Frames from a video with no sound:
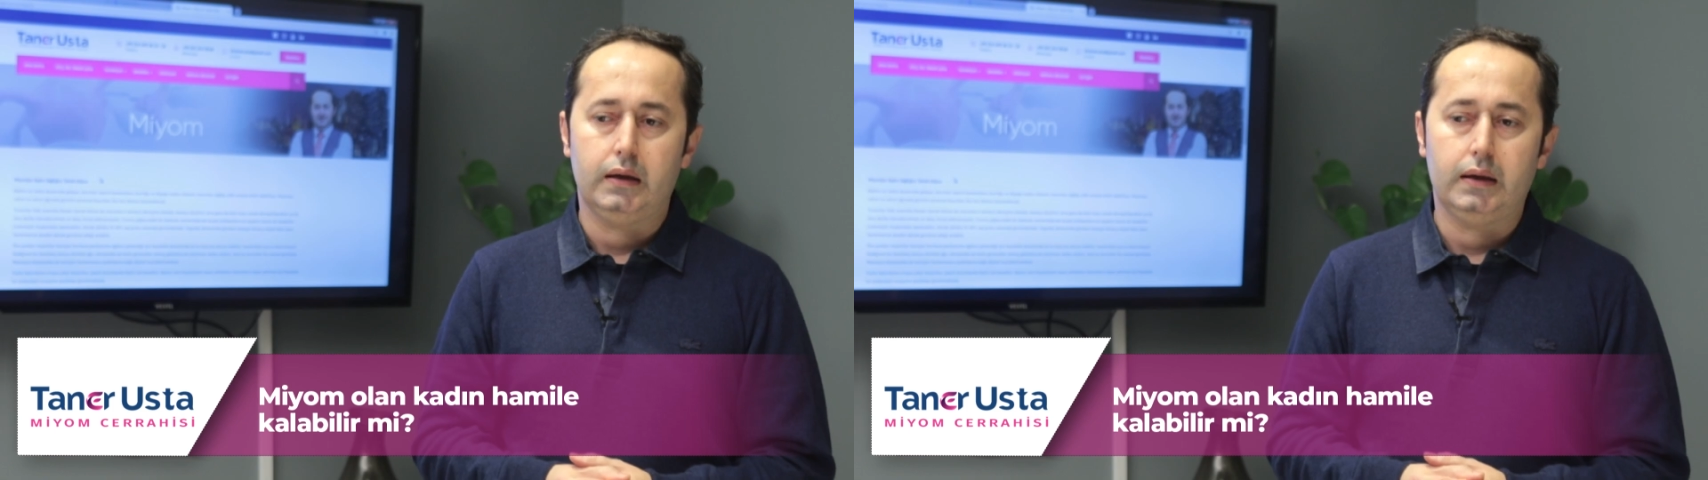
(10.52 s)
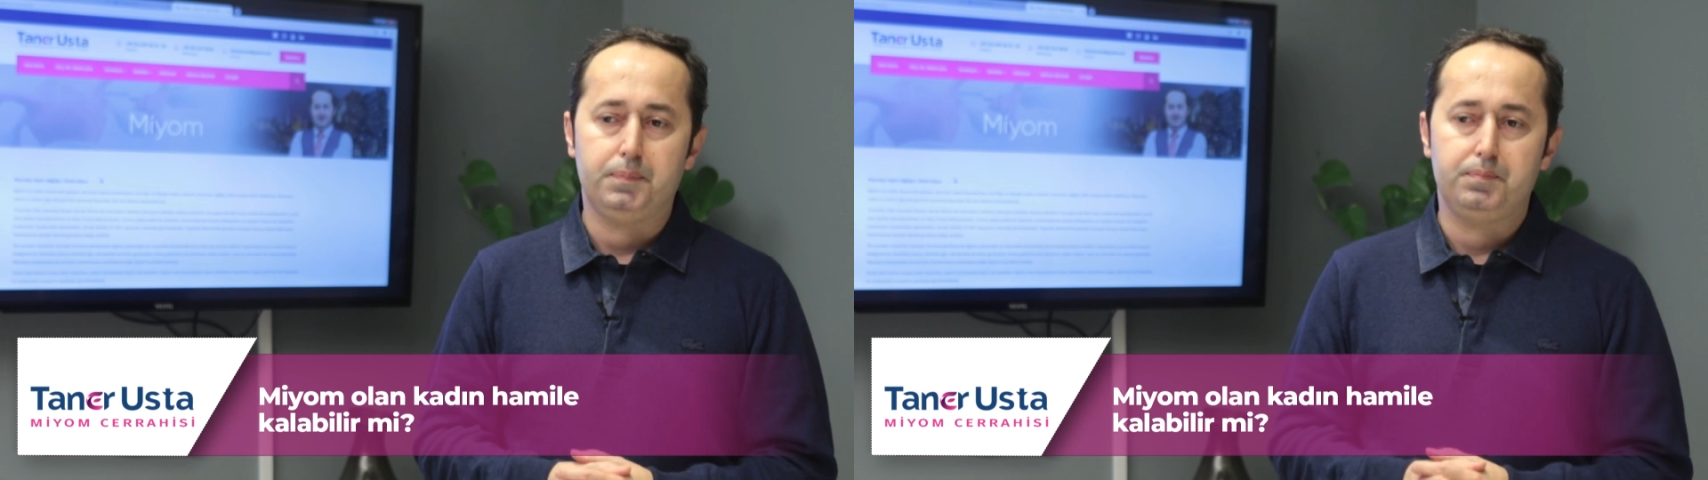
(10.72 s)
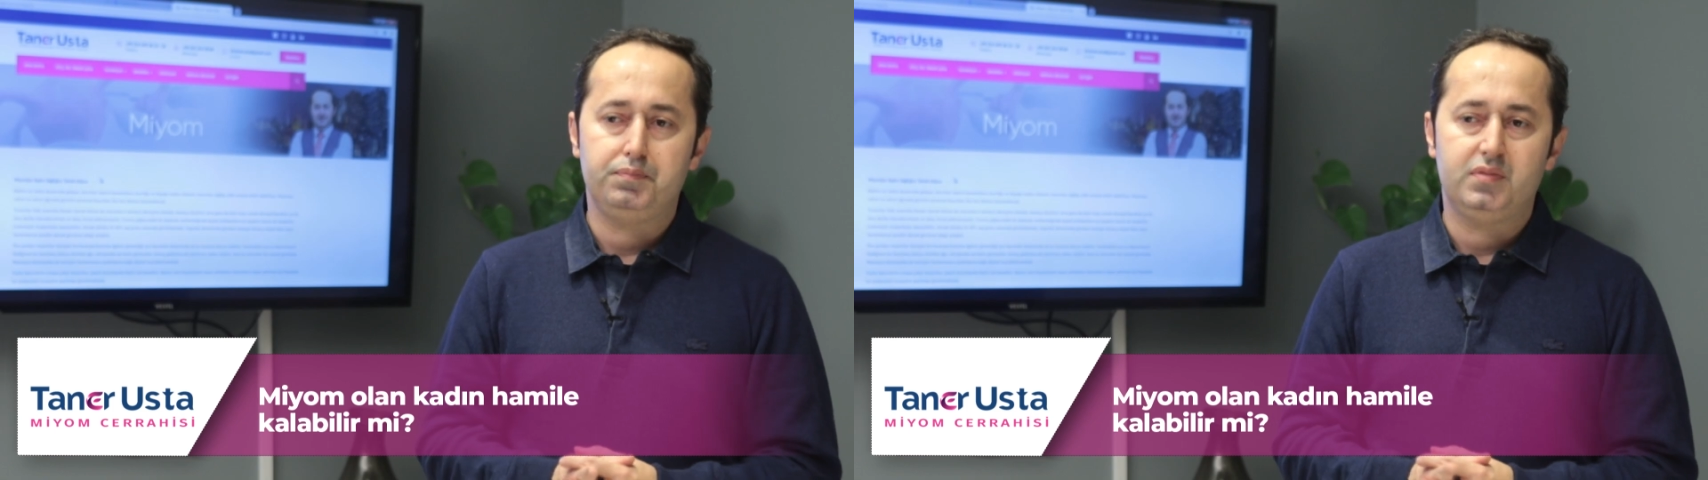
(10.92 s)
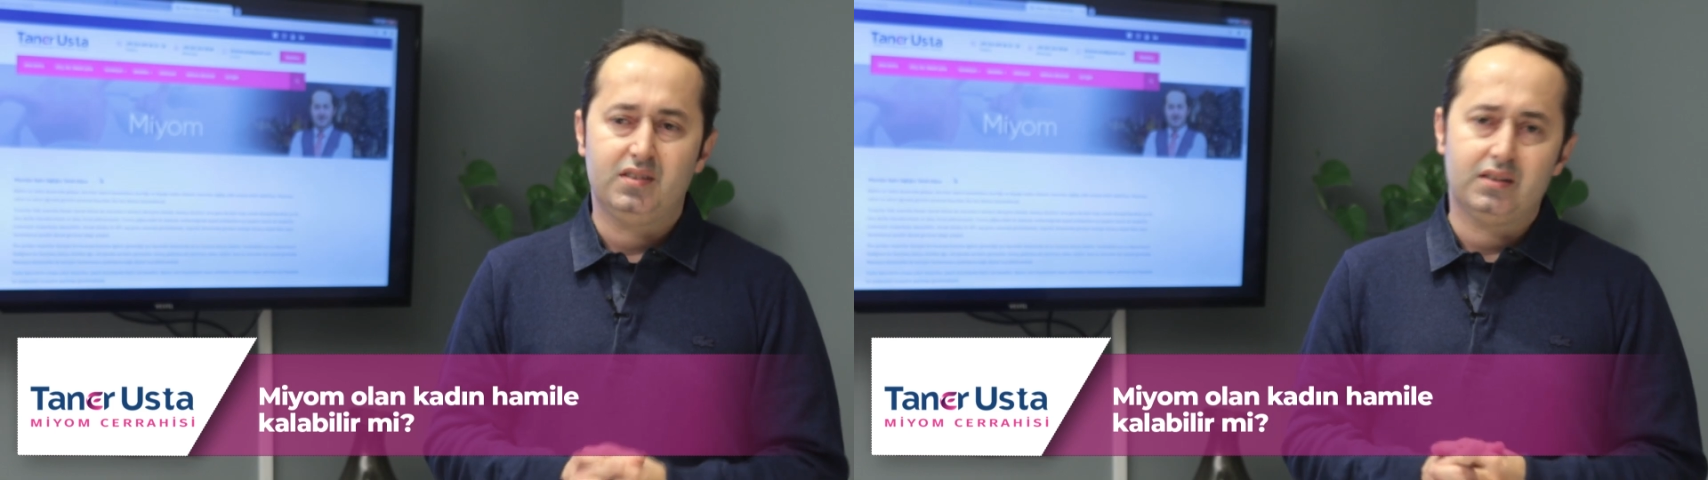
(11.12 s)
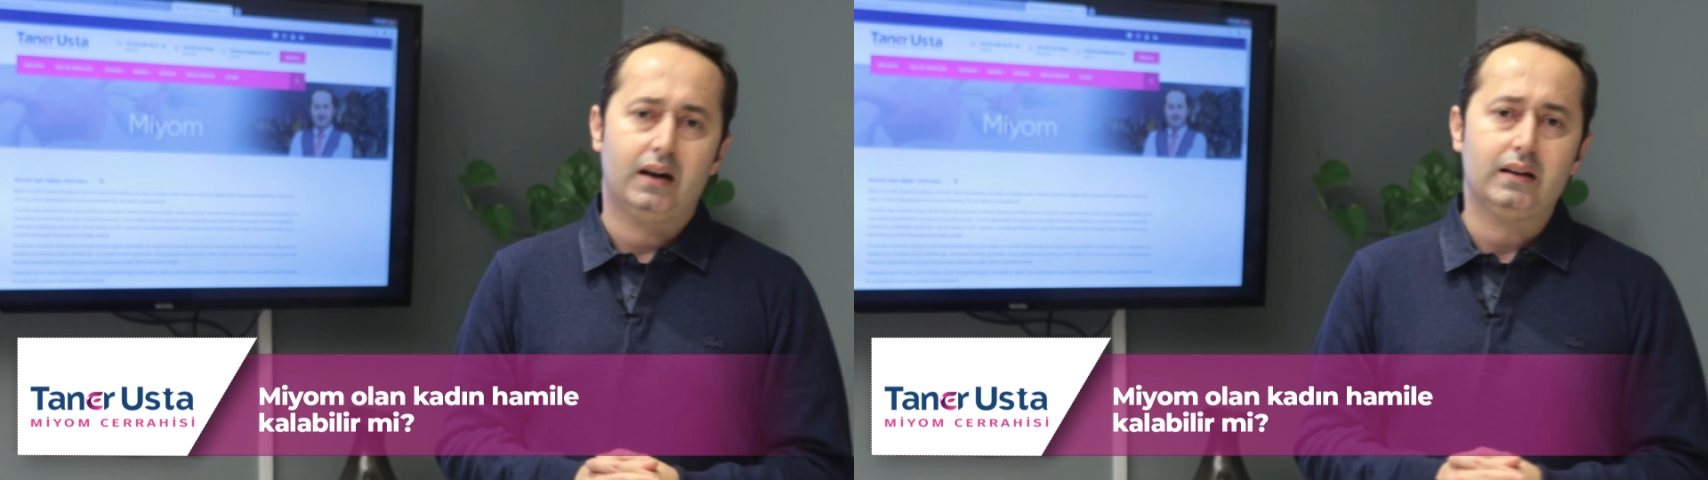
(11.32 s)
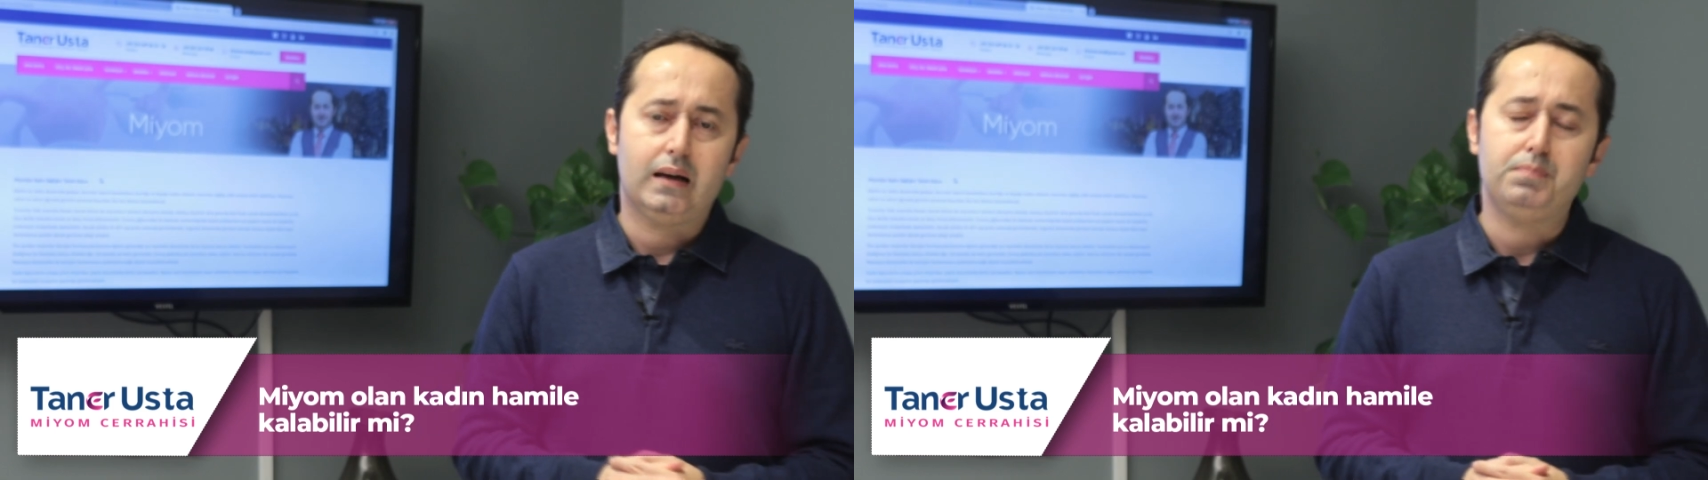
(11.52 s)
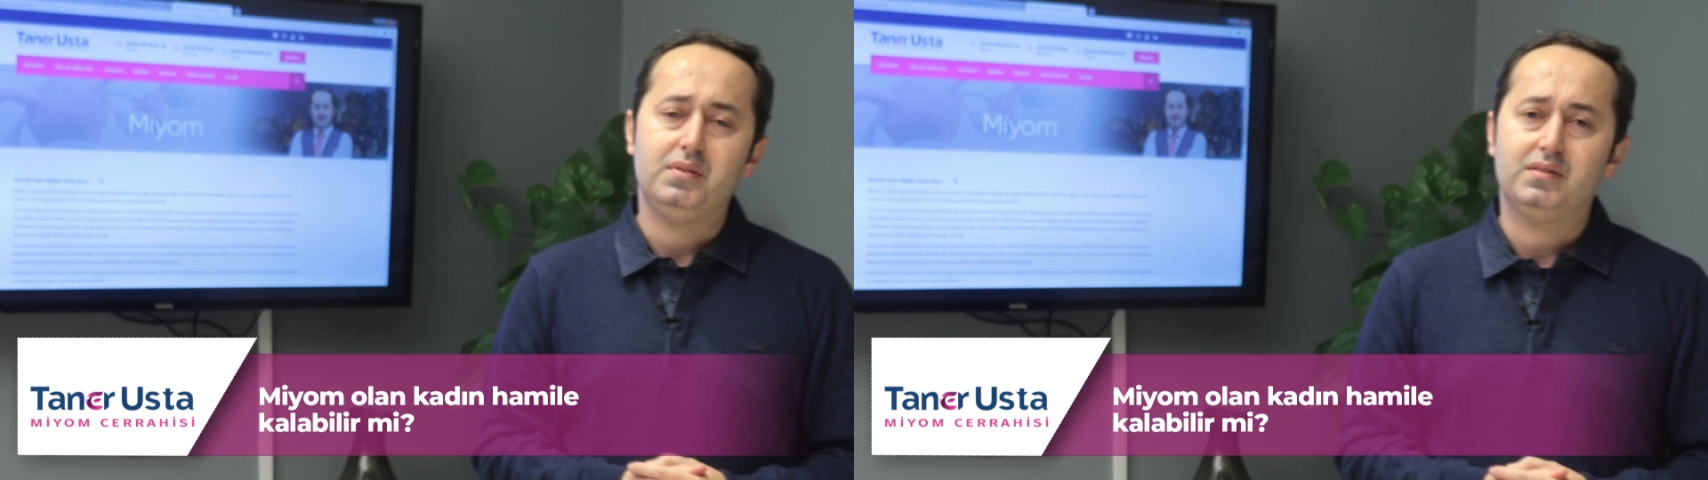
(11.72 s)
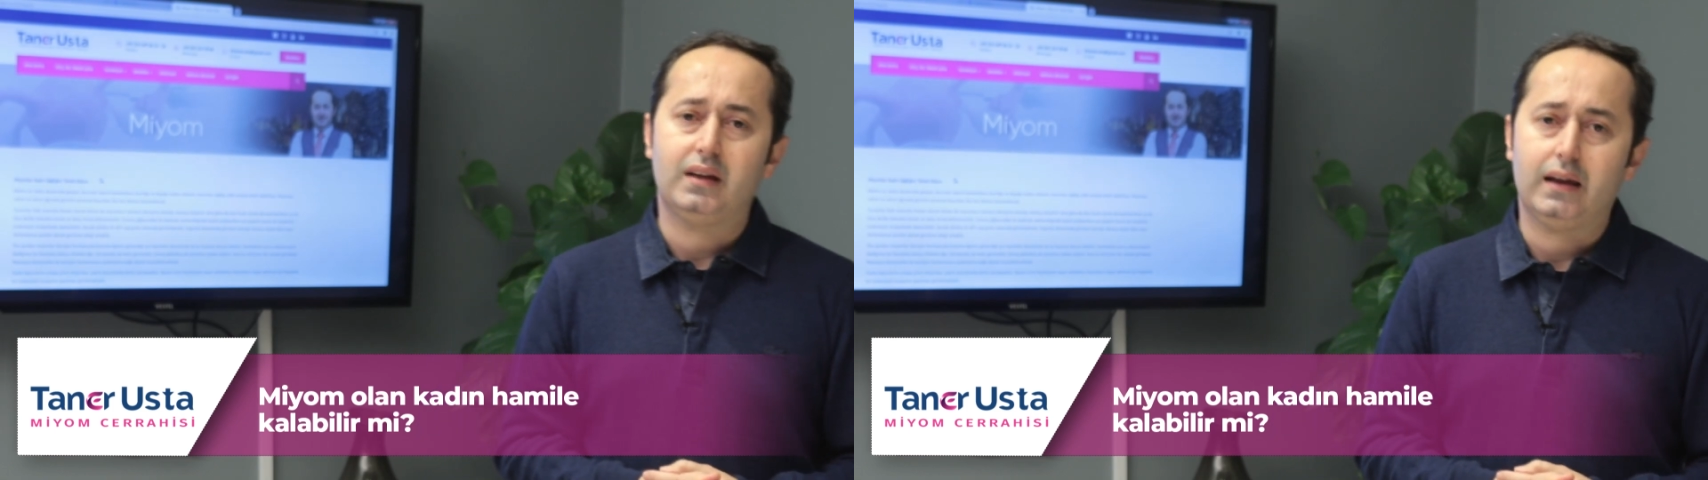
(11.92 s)
e,
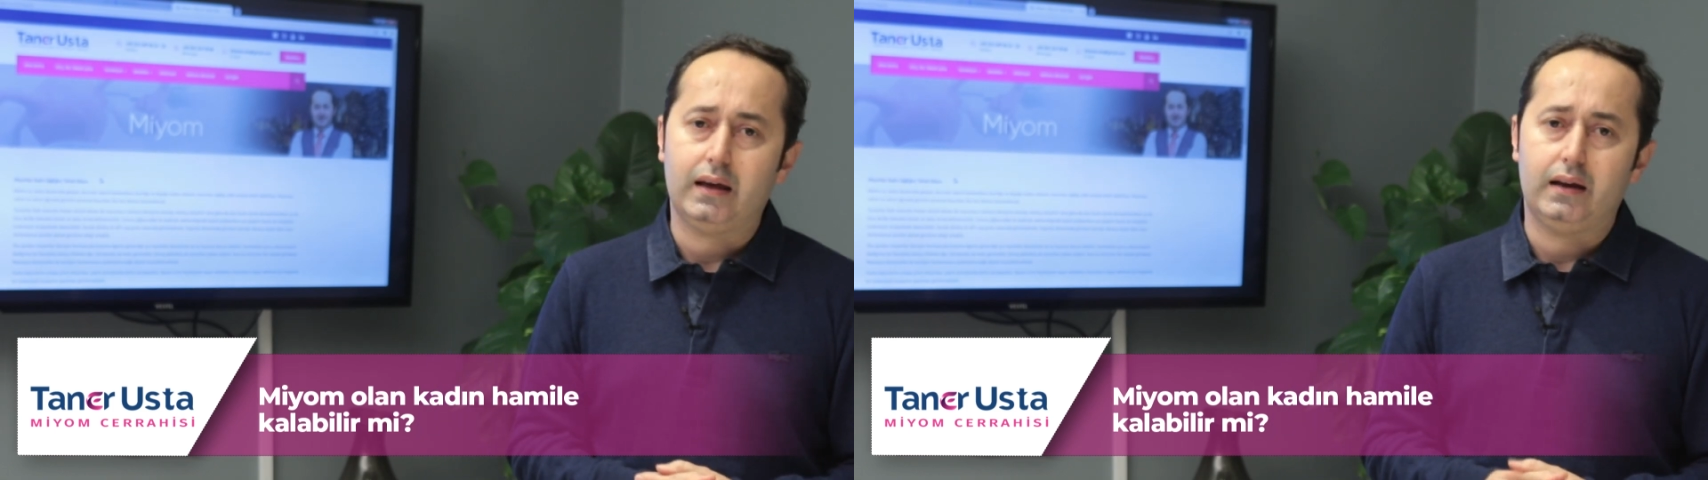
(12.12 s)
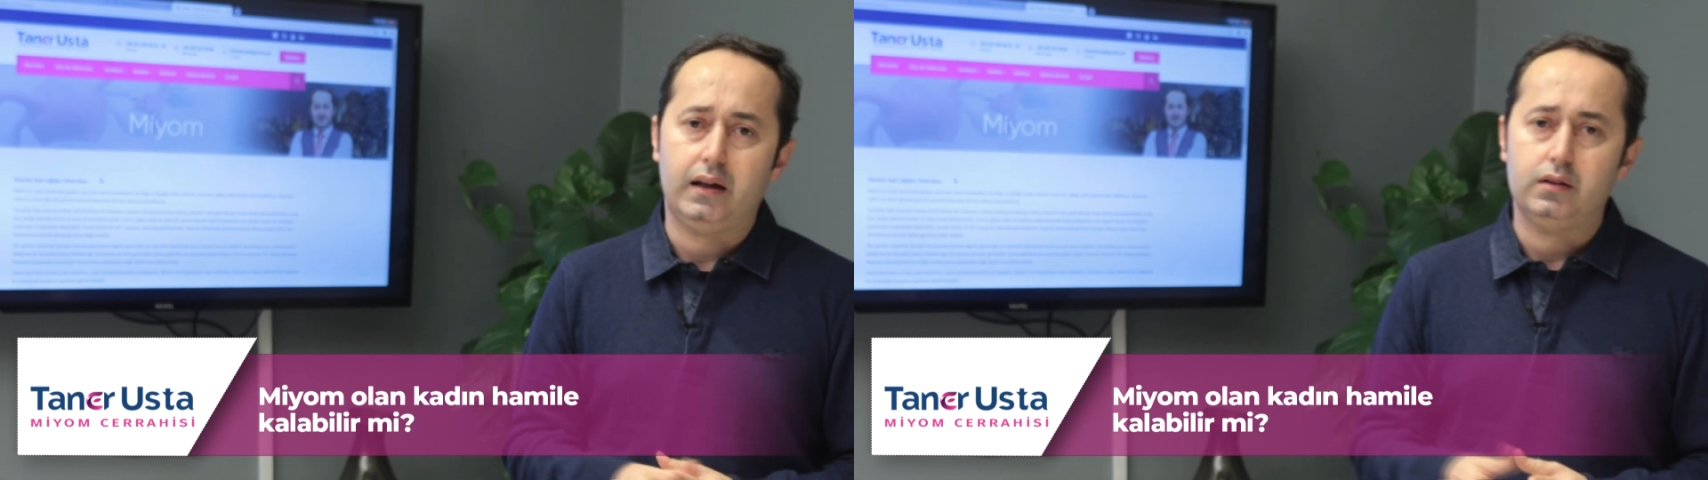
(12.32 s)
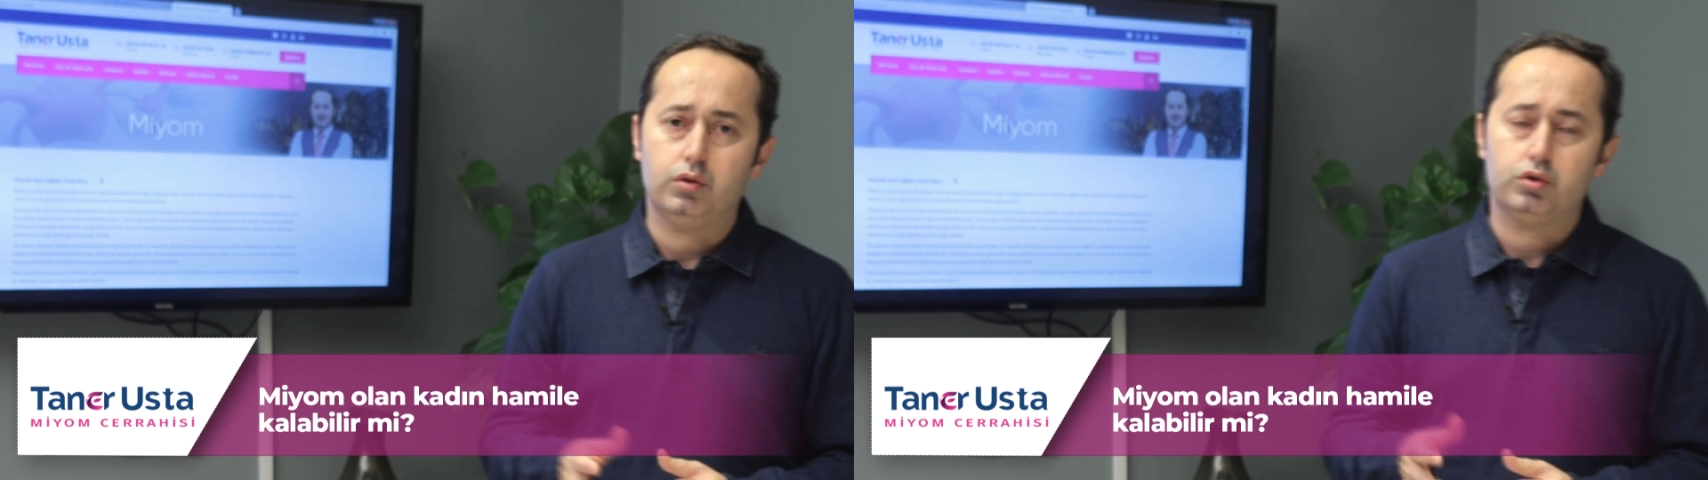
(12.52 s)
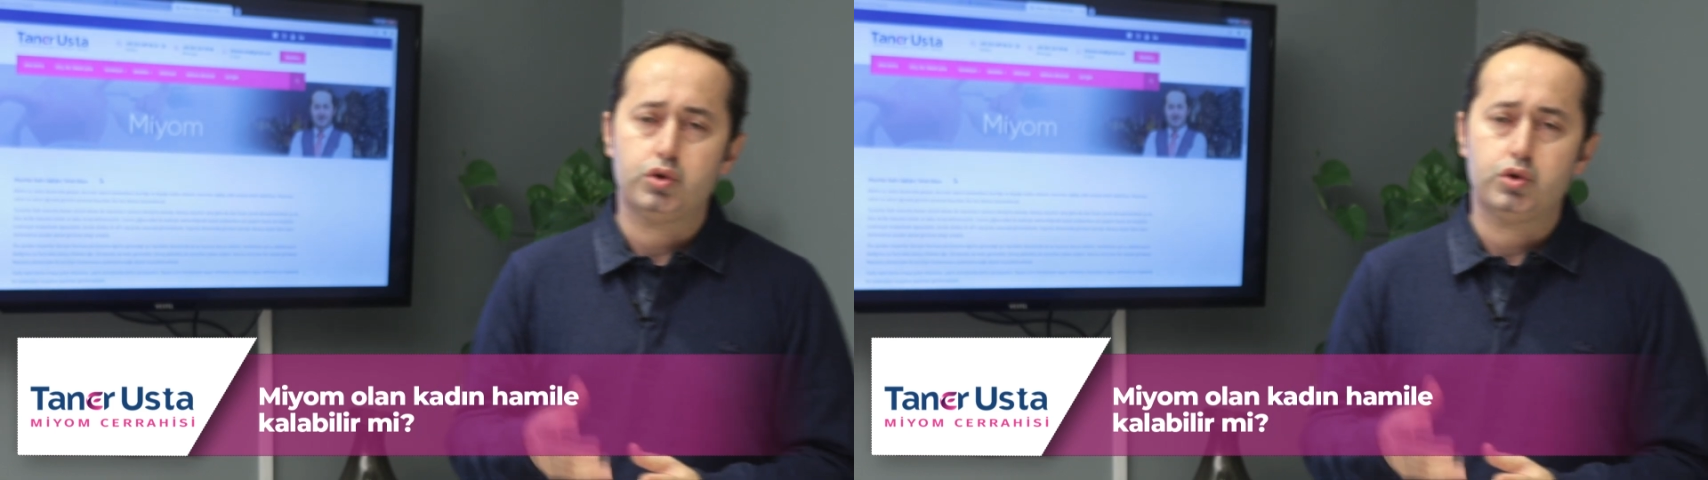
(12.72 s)
sizlerden bizlere gelen